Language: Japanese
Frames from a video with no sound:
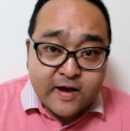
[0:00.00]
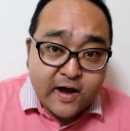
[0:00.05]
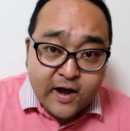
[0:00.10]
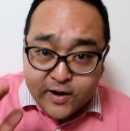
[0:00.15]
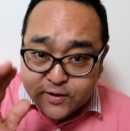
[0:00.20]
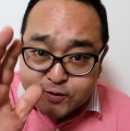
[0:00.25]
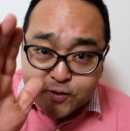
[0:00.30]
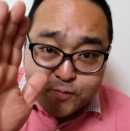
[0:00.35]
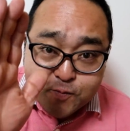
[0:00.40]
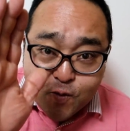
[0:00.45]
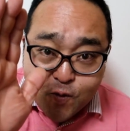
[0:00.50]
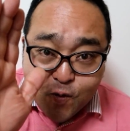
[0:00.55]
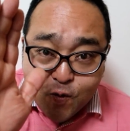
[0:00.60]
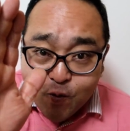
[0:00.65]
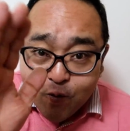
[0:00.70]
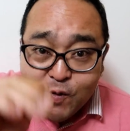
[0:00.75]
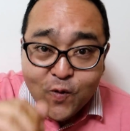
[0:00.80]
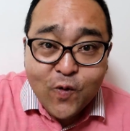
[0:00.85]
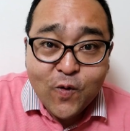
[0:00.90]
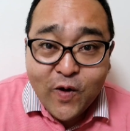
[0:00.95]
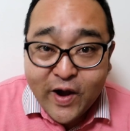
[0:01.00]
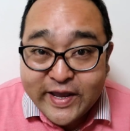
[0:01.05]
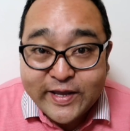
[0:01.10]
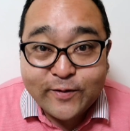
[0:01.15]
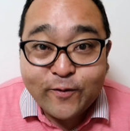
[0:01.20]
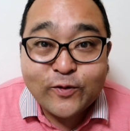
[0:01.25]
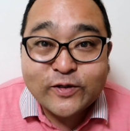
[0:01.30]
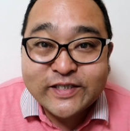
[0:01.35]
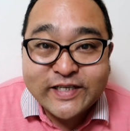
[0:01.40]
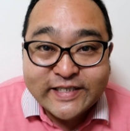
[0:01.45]
はいどうもは
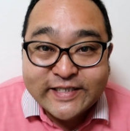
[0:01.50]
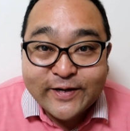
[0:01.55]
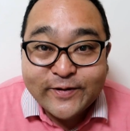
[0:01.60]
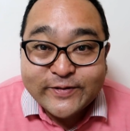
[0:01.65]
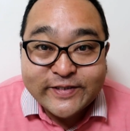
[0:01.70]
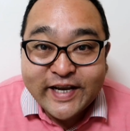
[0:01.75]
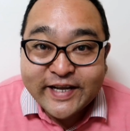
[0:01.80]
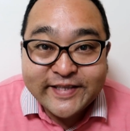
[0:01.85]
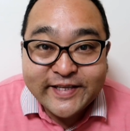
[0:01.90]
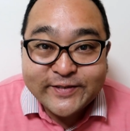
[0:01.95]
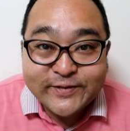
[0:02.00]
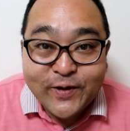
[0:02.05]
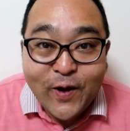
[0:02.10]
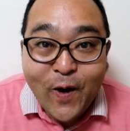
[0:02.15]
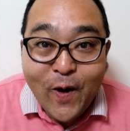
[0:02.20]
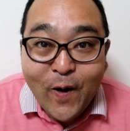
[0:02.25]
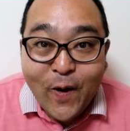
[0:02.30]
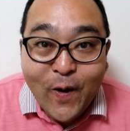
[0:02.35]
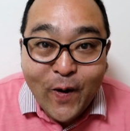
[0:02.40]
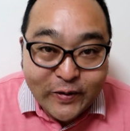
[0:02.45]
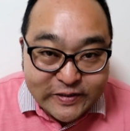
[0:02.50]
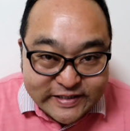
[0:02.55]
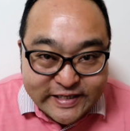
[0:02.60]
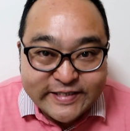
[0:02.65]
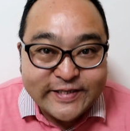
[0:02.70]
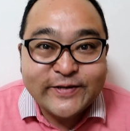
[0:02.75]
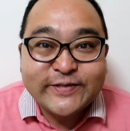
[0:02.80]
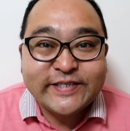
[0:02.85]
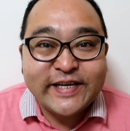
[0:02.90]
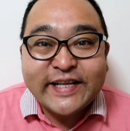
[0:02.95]
い、お知らせの時間ですよ。お知ら
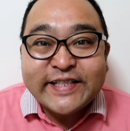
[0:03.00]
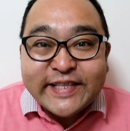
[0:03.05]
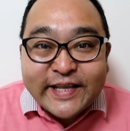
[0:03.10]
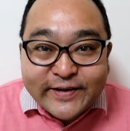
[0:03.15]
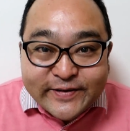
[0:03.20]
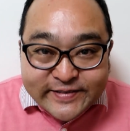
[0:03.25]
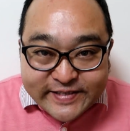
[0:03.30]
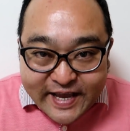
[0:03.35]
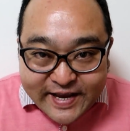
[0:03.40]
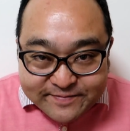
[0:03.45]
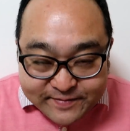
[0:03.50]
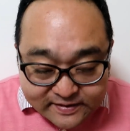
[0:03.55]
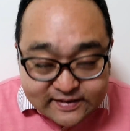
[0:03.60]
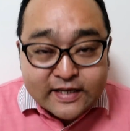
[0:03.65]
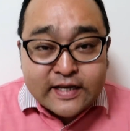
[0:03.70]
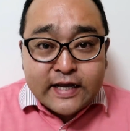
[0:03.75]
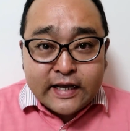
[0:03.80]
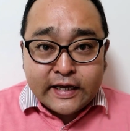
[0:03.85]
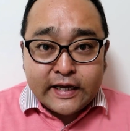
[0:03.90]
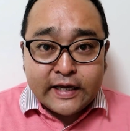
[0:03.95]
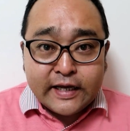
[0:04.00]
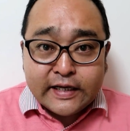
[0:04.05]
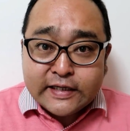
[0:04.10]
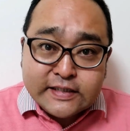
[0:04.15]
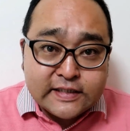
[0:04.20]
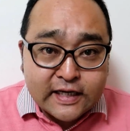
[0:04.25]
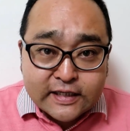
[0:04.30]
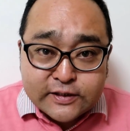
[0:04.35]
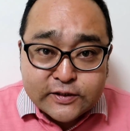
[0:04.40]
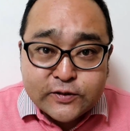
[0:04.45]
せの時間でございます。えー、
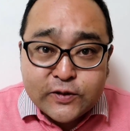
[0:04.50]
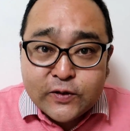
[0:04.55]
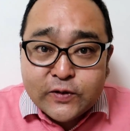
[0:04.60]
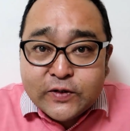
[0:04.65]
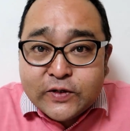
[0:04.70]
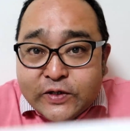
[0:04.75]
7月の